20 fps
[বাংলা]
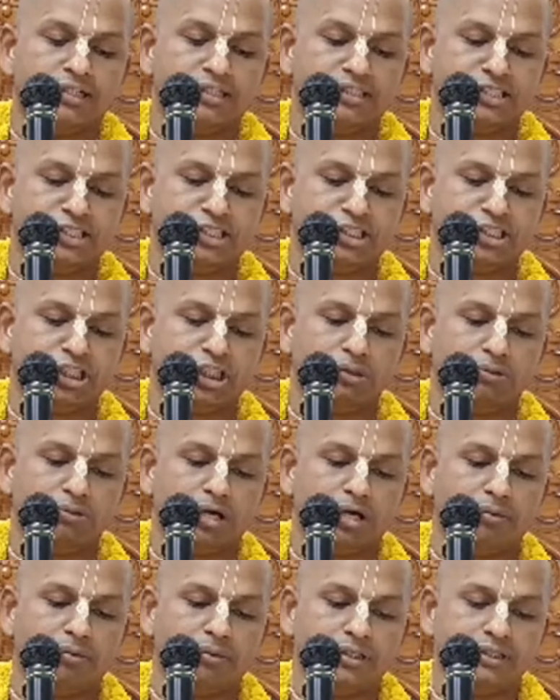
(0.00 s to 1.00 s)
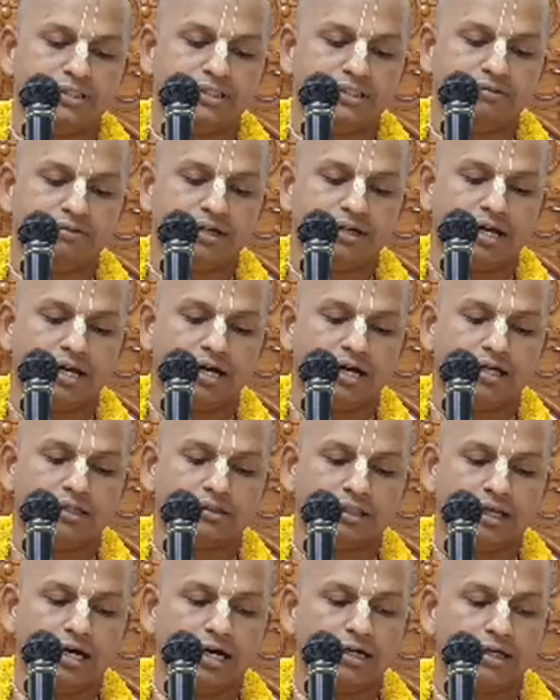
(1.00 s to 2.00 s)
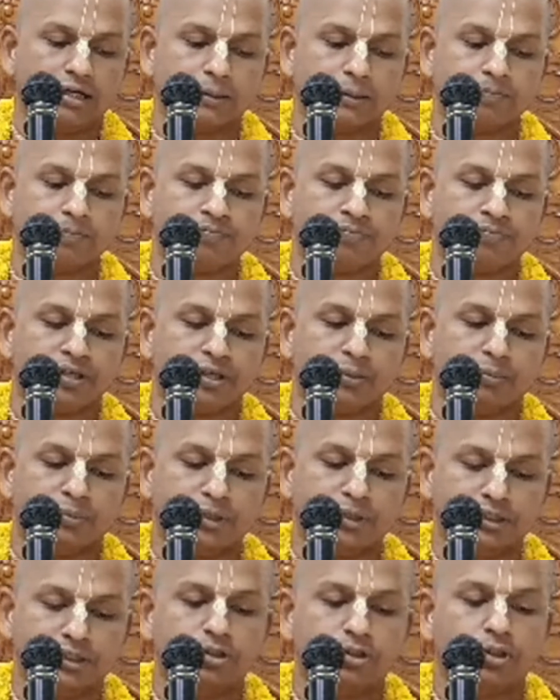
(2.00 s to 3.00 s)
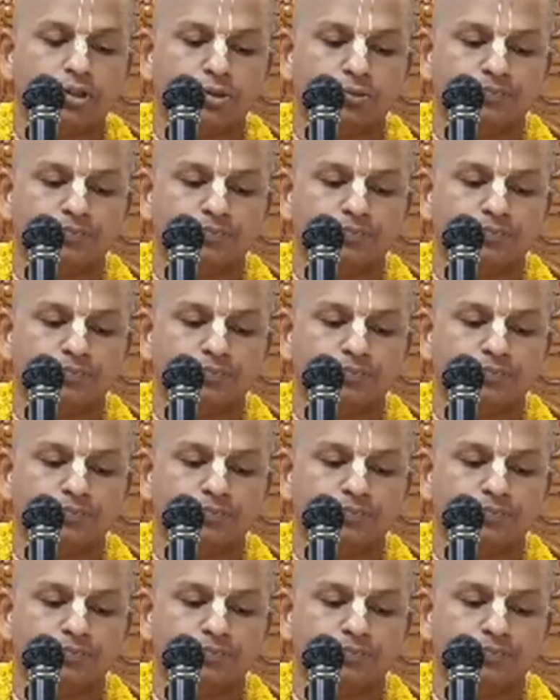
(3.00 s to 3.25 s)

নিশ্চিতভাবে জীবেরা তার বৃত্ত